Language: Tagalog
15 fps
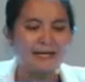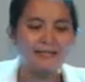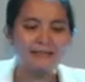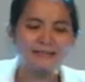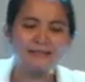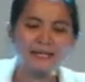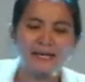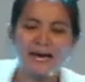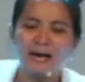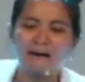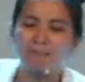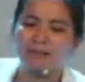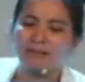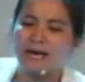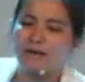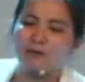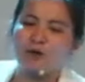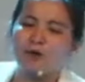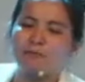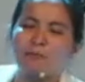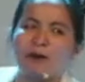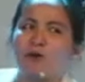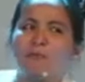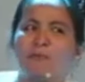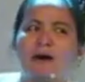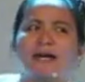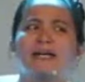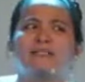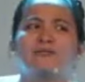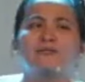Sa dihang batanon pa ko
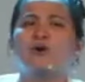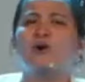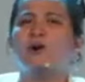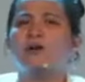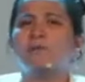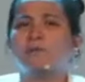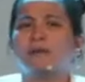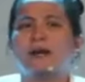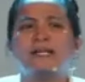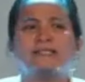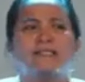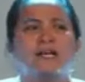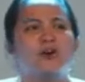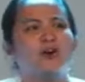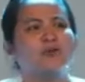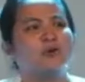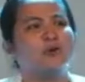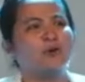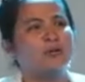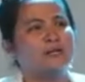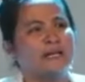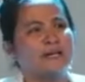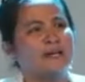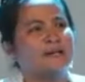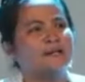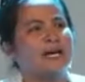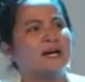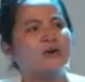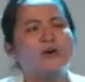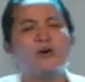mga igsuon, praise the Lord, tungod kay
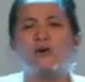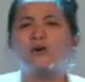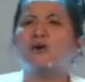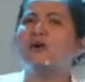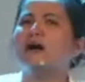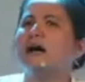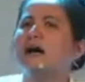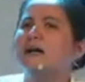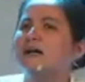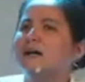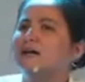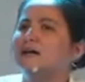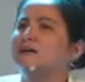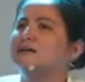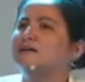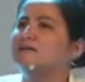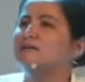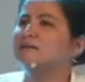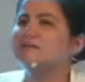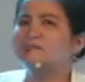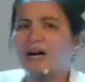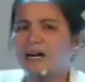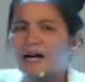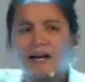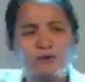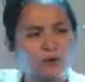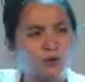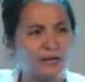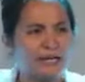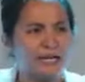nagdako ko nga, daghan
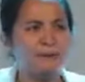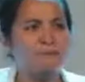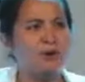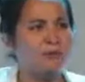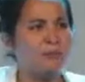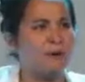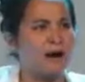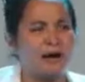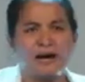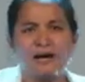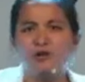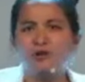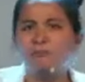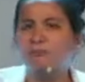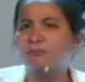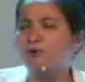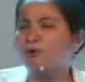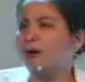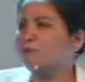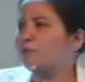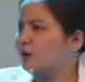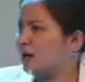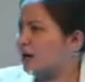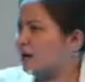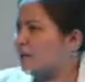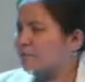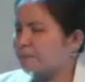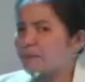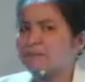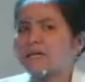kog kalibog ba, nganong bulag-bulag
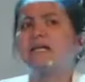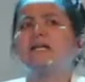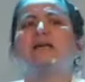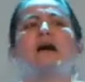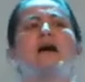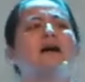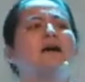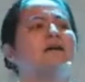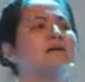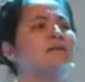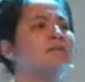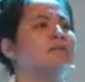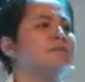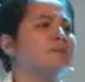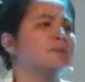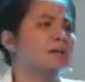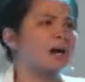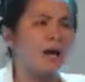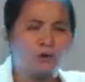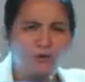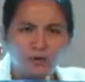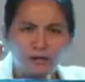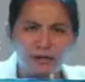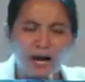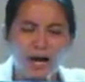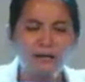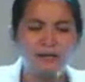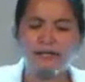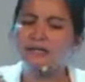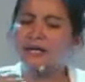ang pamilya, nganong
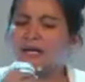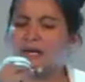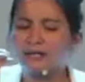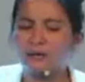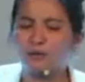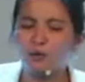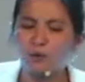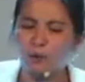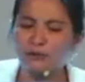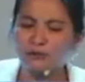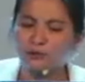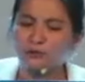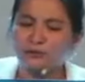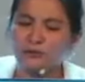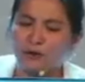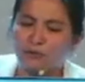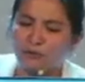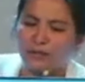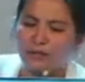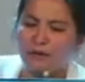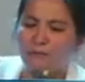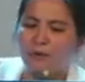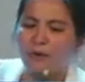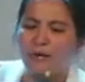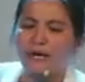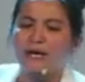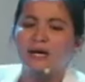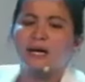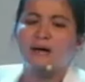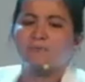inani, daghan kay kog question sa akong
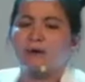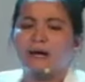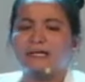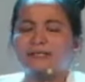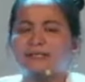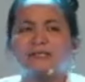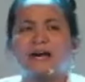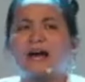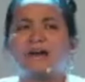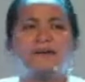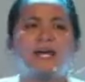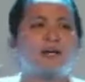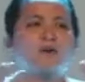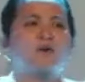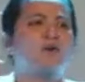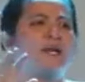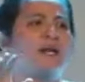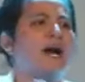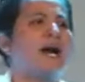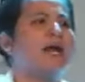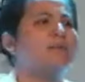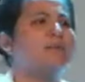kinabuhi. Praise God, di ko ganahan